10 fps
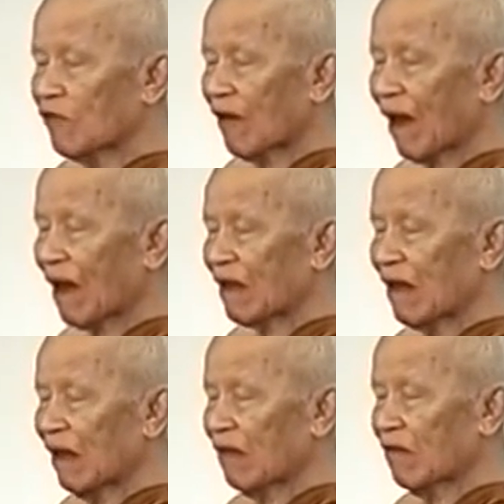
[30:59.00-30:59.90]
วา
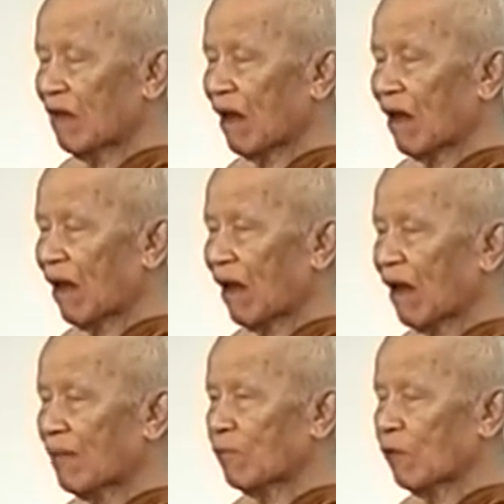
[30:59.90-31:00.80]
ริะหา
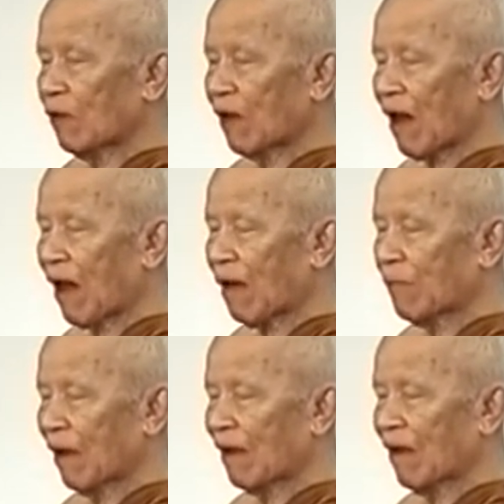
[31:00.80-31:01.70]
ปุรา
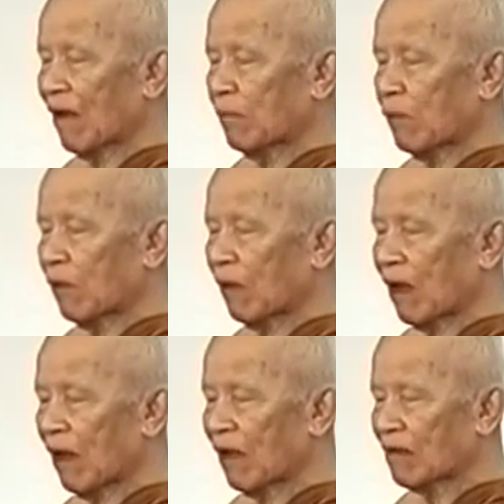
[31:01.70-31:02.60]
ปริปุเร
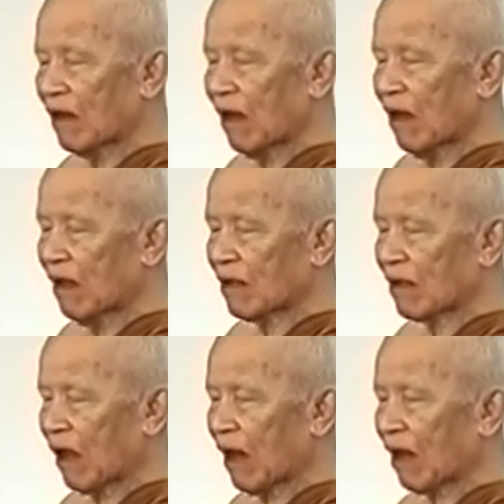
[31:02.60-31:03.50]
ติสา